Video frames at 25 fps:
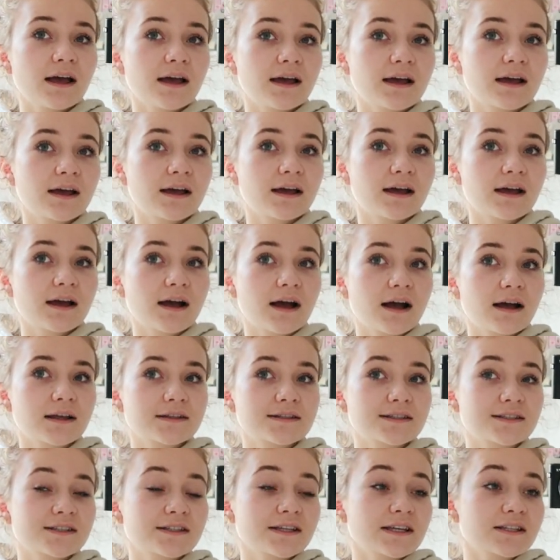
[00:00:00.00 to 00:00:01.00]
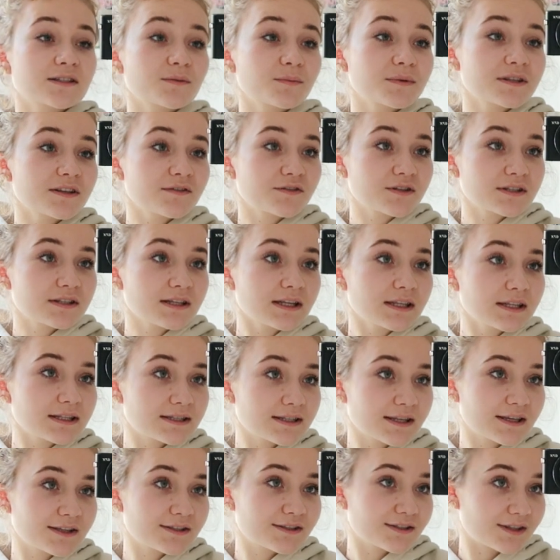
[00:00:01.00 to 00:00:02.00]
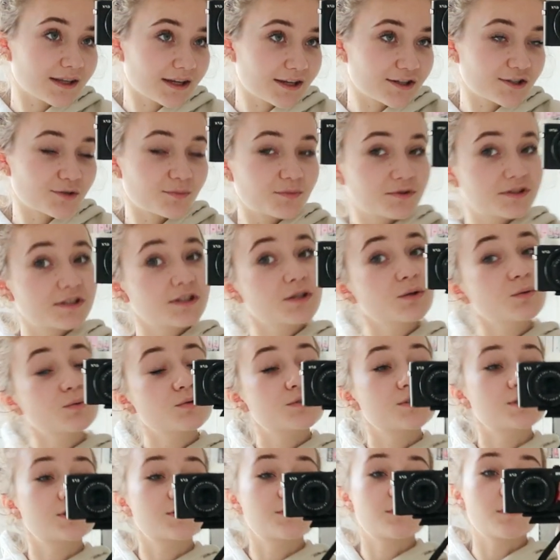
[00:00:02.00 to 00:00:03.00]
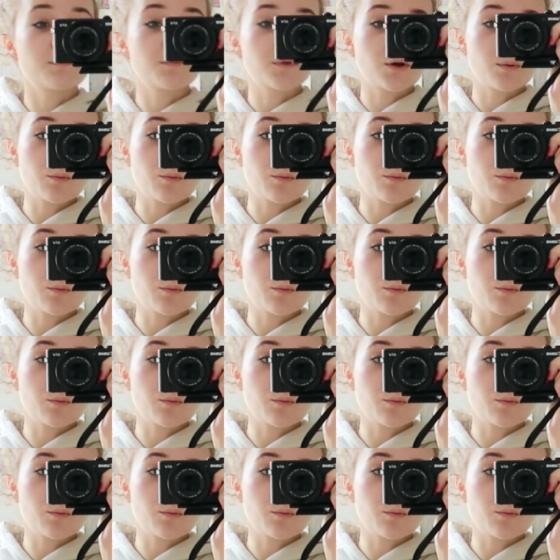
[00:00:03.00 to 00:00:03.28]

E, a coś, ja sobie zawsze znajdę zajęcie takie, żeby się nie nudzić w tym